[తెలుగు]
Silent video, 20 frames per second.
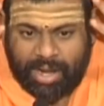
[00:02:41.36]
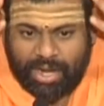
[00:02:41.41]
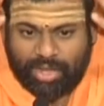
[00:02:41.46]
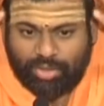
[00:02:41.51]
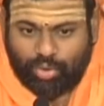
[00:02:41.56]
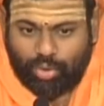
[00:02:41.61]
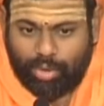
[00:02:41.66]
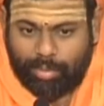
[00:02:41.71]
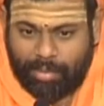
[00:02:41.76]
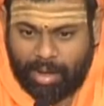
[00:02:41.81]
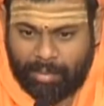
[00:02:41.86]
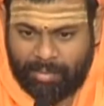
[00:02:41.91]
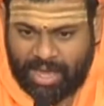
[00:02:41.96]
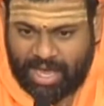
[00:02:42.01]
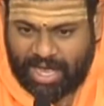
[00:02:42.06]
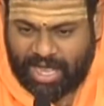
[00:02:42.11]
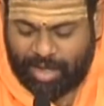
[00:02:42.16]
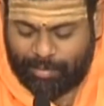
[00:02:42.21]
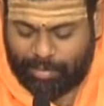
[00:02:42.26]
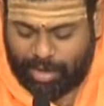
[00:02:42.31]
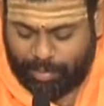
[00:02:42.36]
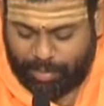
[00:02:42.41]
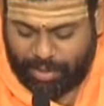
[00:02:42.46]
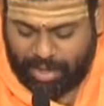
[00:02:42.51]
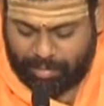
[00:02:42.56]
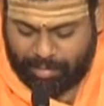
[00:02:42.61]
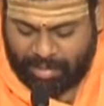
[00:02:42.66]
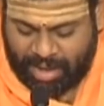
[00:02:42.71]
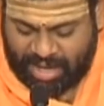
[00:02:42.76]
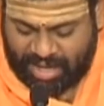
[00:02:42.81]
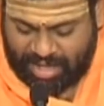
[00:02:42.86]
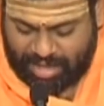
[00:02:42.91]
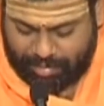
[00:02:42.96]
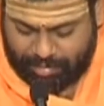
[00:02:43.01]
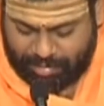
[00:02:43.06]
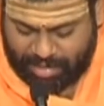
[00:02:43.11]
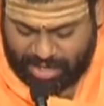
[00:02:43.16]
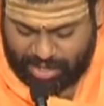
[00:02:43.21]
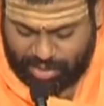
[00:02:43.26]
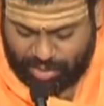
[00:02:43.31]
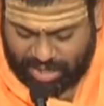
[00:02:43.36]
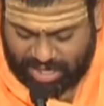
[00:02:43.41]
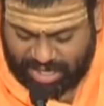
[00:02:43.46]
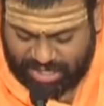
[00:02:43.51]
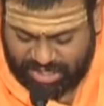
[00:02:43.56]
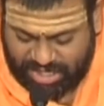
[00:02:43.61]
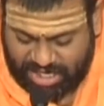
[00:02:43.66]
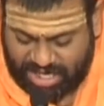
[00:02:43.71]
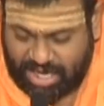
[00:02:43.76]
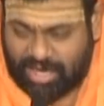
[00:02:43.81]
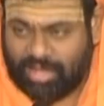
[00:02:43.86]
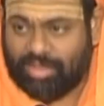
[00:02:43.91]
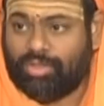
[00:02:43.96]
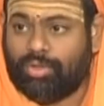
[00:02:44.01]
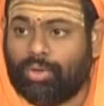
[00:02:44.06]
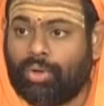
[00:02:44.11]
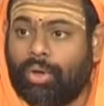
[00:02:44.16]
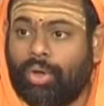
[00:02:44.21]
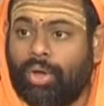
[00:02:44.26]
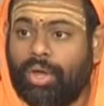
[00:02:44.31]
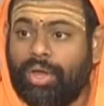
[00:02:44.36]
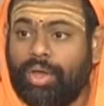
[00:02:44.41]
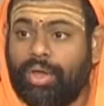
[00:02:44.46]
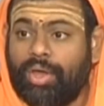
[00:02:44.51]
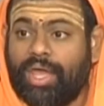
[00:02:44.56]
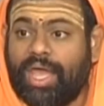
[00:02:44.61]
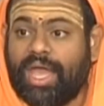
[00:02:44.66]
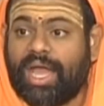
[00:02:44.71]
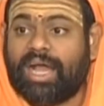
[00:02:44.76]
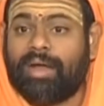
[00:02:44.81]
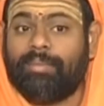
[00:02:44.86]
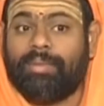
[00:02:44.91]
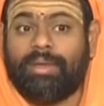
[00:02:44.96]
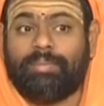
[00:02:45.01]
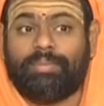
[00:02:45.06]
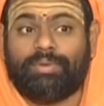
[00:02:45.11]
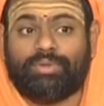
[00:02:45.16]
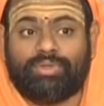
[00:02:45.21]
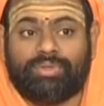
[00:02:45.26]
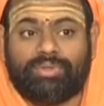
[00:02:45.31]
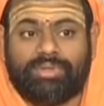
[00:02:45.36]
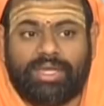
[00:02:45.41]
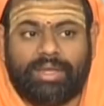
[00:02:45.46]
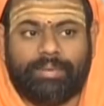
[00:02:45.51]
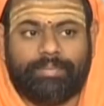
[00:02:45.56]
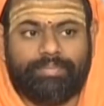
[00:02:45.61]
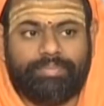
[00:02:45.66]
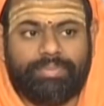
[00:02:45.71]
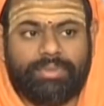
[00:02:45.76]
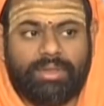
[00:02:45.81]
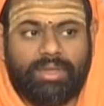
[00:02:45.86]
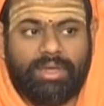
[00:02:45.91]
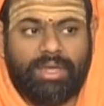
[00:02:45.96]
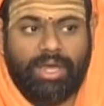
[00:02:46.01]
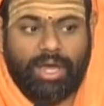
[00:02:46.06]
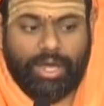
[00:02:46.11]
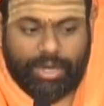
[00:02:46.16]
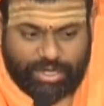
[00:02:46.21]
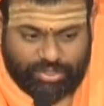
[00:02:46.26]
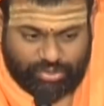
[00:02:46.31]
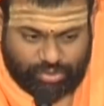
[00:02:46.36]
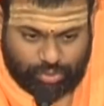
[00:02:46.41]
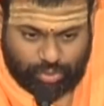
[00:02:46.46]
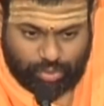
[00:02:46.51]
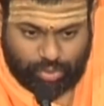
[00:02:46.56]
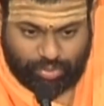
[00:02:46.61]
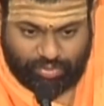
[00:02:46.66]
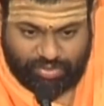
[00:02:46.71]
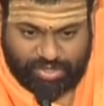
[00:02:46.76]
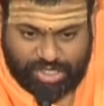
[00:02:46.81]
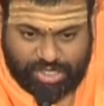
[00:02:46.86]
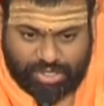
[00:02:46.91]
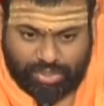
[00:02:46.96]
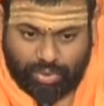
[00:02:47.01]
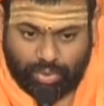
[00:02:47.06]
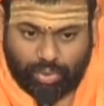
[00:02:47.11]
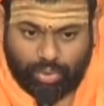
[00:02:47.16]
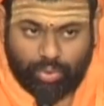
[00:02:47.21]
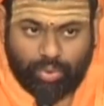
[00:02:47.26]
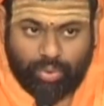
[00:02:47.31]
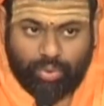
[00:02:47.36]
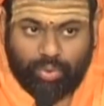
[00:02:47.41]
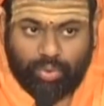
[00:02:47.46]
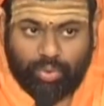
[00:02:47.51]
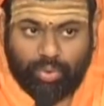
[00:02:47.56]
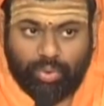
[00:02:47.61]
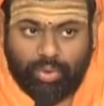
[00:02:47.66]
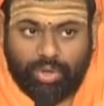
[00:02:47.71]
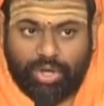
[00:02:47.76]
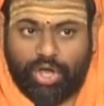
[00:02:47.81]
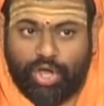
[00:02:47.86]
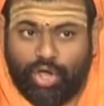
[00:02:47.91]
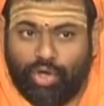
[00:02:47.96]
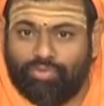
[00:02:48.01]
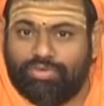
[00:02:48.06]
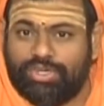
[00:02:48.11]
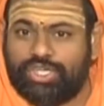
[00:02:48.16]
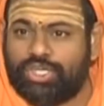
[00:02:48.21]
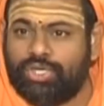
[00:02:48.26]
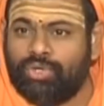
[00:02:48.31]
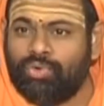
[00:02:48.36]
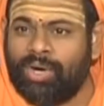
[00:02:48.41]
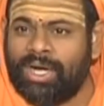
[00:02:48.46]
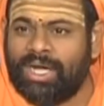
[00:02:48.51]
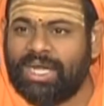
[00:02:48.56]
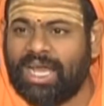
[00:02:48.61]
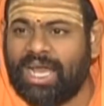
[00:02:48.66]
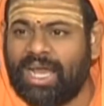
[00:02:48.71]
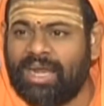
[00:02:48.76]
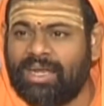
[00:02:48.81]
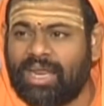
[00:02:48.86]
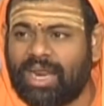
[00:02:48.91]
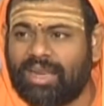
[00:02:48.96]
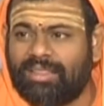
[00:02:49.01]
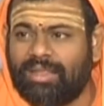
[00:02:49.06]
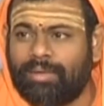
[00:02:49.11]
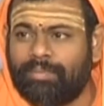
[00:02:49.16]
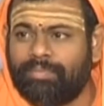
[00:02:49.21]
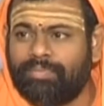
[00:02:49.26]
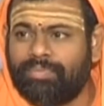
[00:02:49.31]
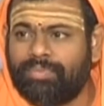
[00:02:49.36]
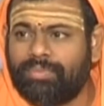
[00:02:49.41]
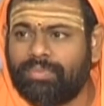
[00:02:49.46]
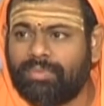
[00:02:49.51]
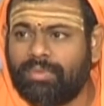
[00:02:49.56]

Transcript: మనతో మమేకమైపోయి మన మన యొక్క శరీరంతో ఏకమైపోతుంది రసో విష్ణు విష్ణు అంటే ఏంటి అర్థం